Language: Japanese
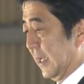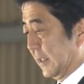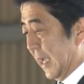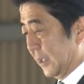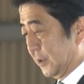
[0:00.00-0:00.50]

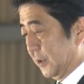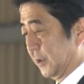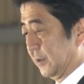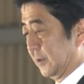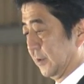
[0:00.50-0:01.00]
対空、
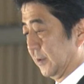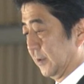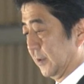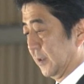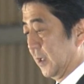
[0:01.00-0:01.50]

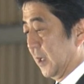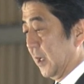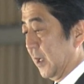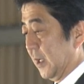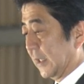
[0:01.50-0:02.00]

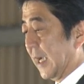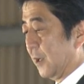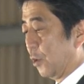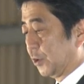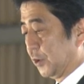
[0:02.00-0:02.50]
対
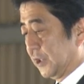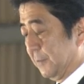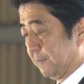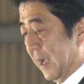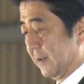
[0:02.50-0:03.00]
領空
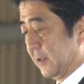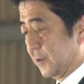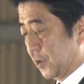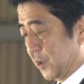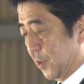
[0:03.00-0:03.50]
侵犯
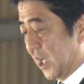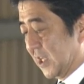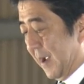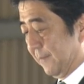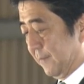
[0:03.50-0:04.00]
措置をは
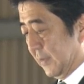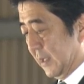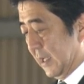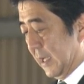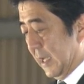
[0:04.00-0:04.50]
じめ、
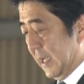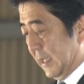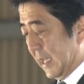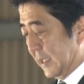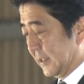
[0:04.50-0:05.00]

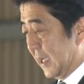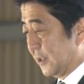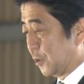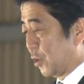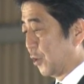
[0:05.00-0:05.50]
南西
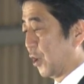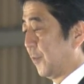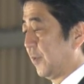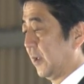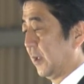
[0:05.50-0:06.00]
諸島
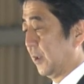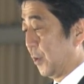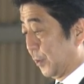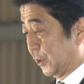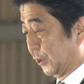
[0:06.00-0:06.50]
の
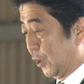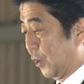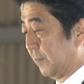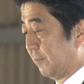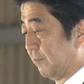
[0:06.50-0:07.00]
領空
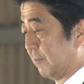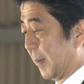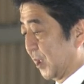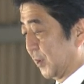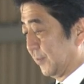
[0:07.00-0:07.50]
を
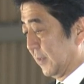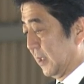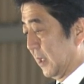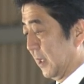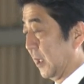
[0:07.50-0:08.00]
守る
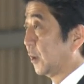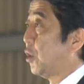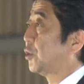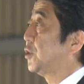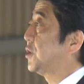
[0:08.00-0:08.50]

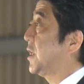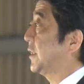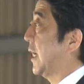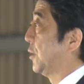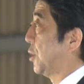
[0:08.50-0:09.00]
航空自衛
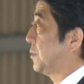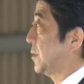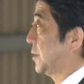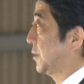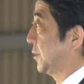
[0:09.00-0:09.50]
隊の
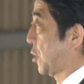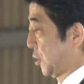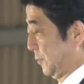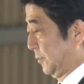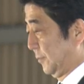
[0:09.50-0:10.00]
諸君、